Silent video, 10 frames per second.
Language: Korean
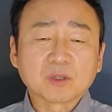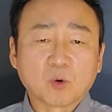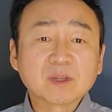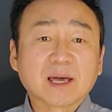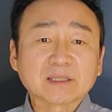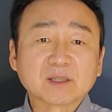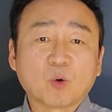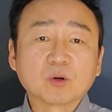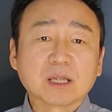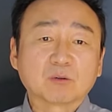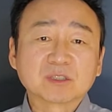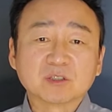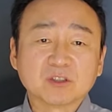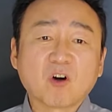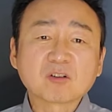온라인에 올라온
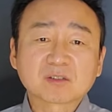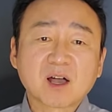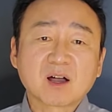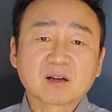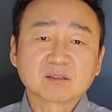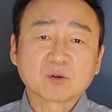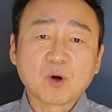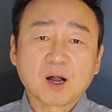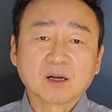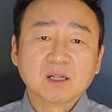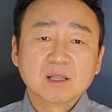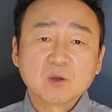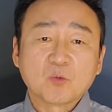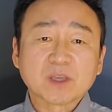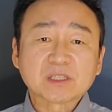그 영상과
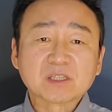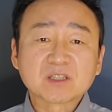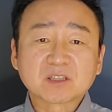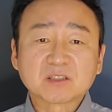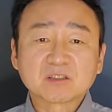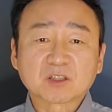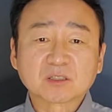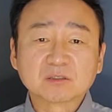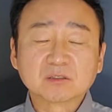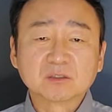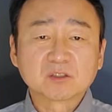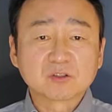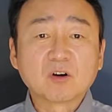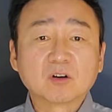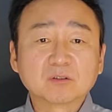외신 기자들이 전한 그
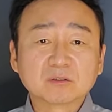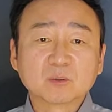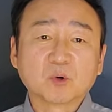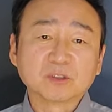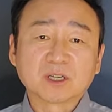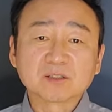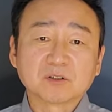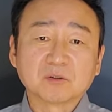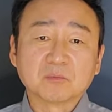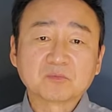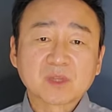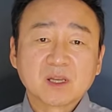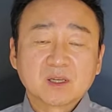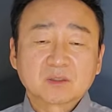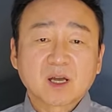증언 등을 보니까요.
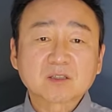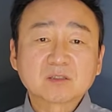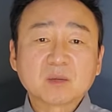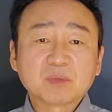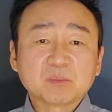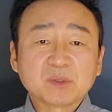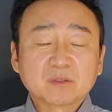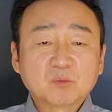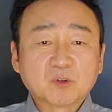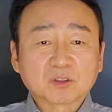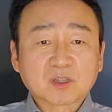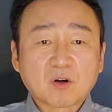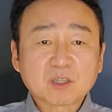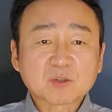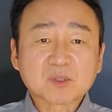당시 이제 삐삐를 뭐 여기다
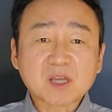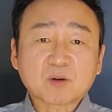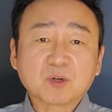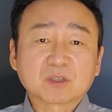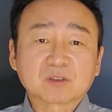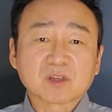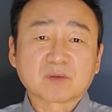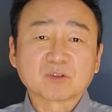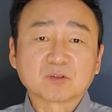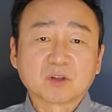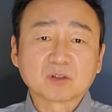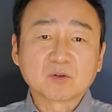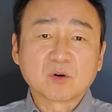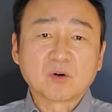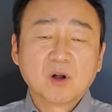허리춤에 차고 있던 사람들도
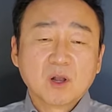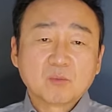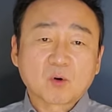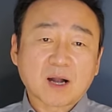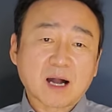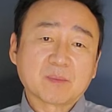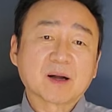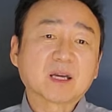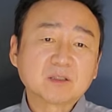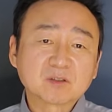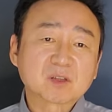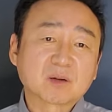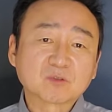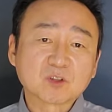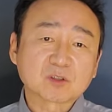있고 뭐 가방에 든
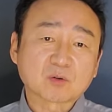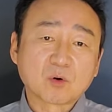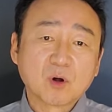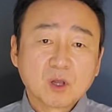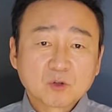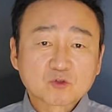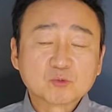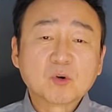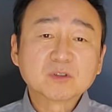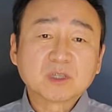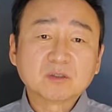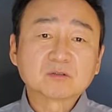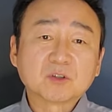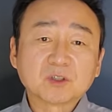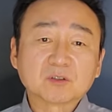사람도 있었고 주머니에
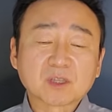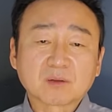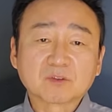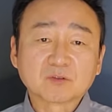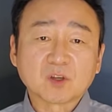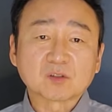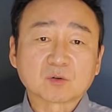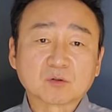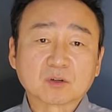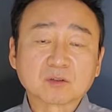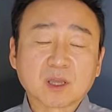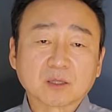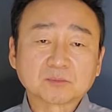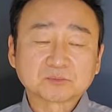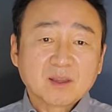넣고 있던 사람들도 있었고
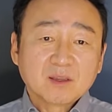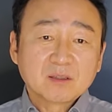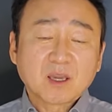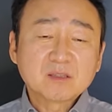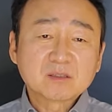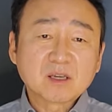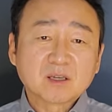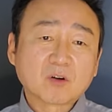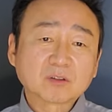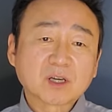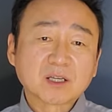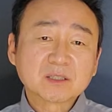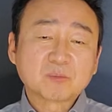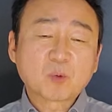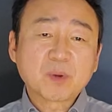그런데 이게 이제 거기다가
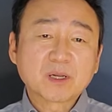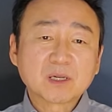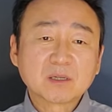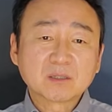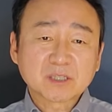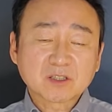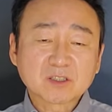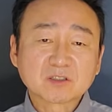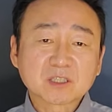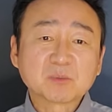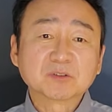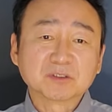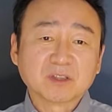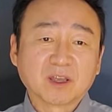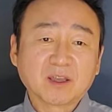이제 폭발 장치를
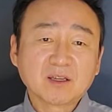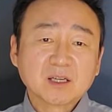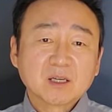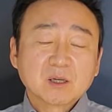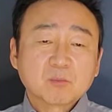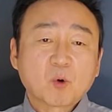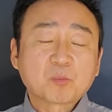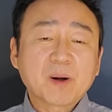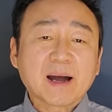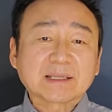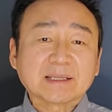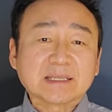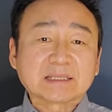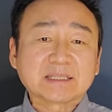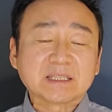심었는데 폭발이
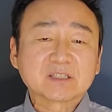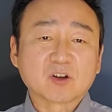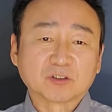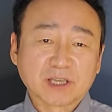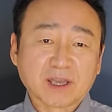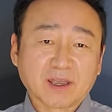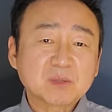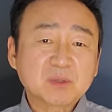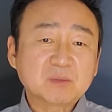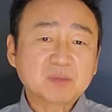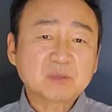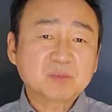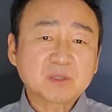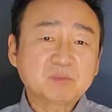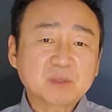있기 전에
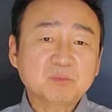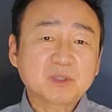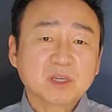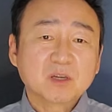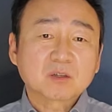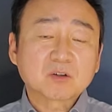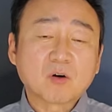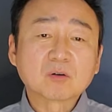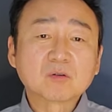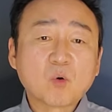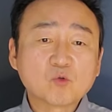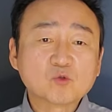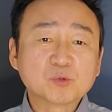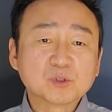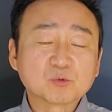삐삐삐삐삐삐
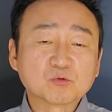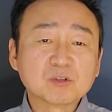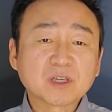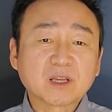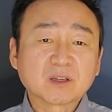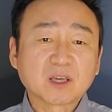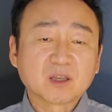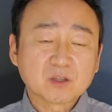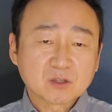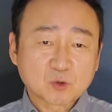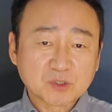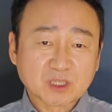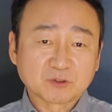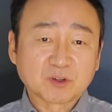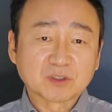경고음을 울리게 이렇게
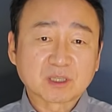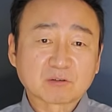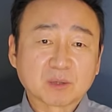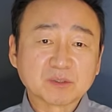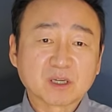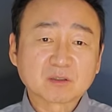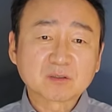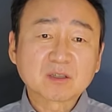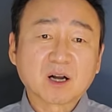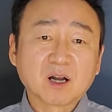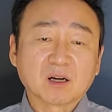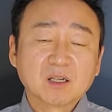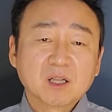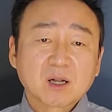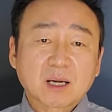조작이 되어 있다고 합니다. 그러니까
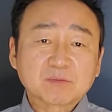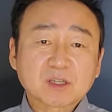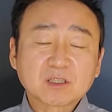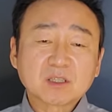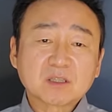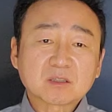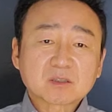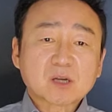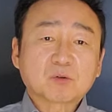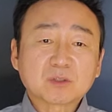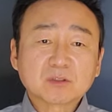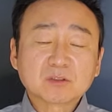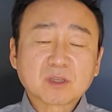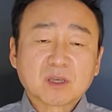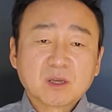갑자기 차고
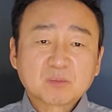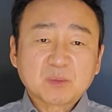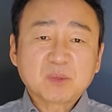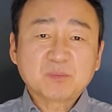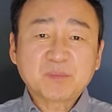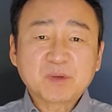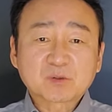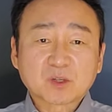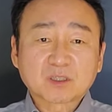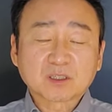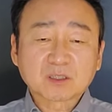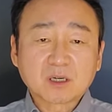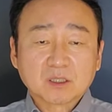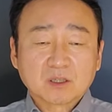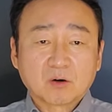있는데 삐삐삐삐 소리가
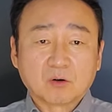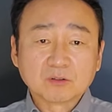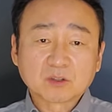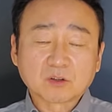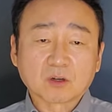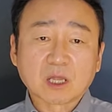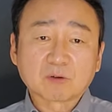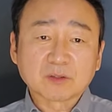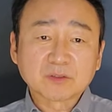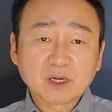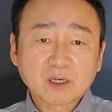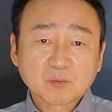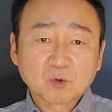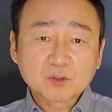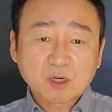나니까 어, 어디서 연락 왔나?
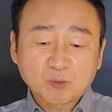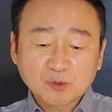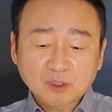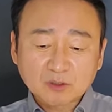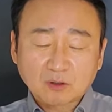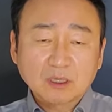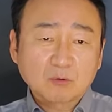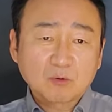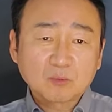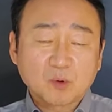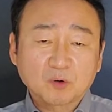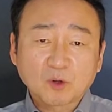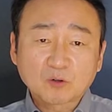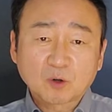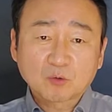뭐지? 하고 보니까 연락 온
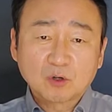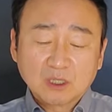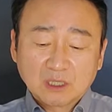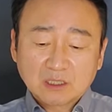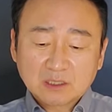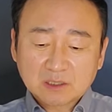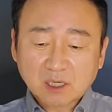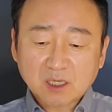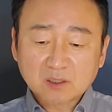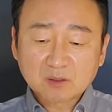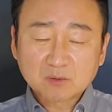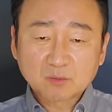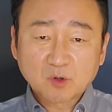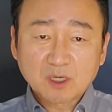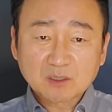번호는 없고
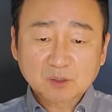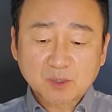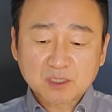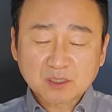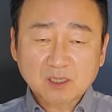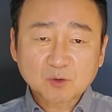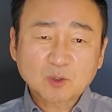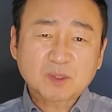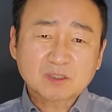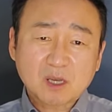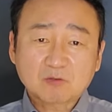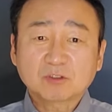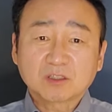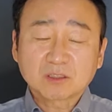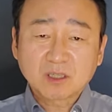이상한 모양새와 이상한 소리만 자꾸
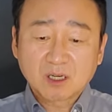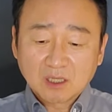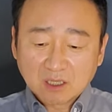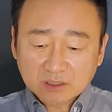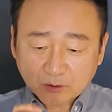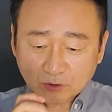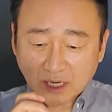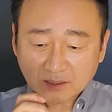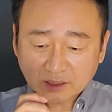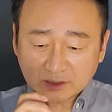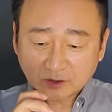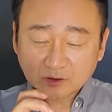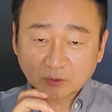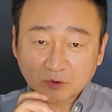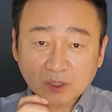나니까 자꾸 가까이
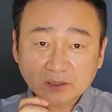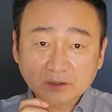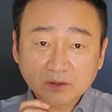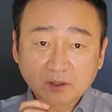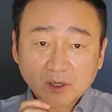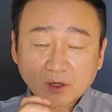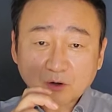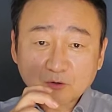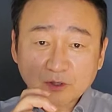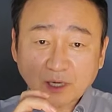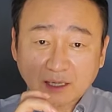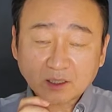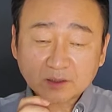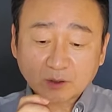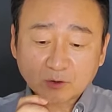들여다볼 거 아니에요. 얼굴에
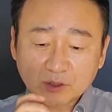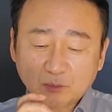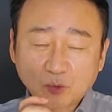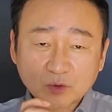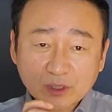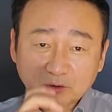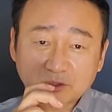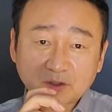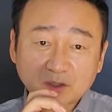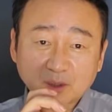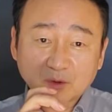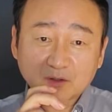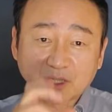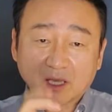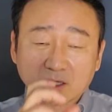가까이 대고 이게 뭐지? 하고
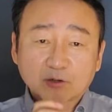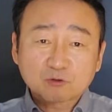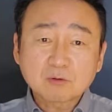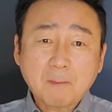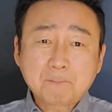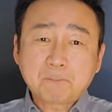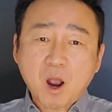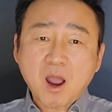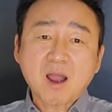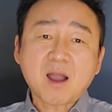들여다보는데 그 순간 빵!